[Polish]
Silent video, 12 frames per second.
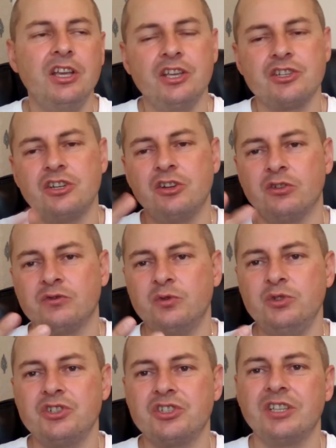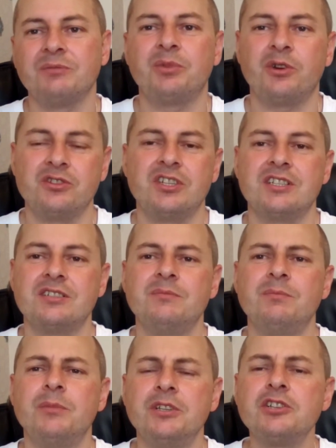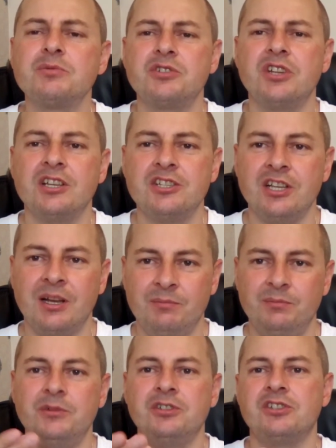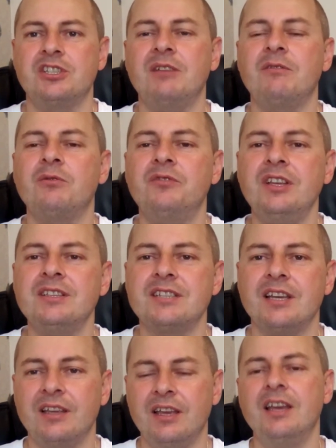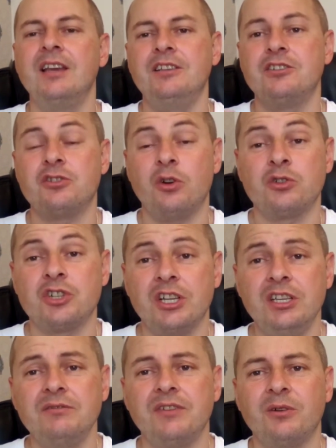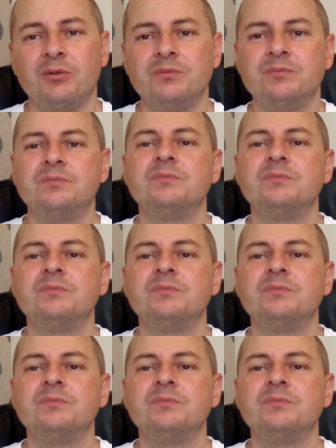Jeżeli odwrócisz ten proces, będziesz przyjacielem, będziesz dawał więcej niż oczekiwał,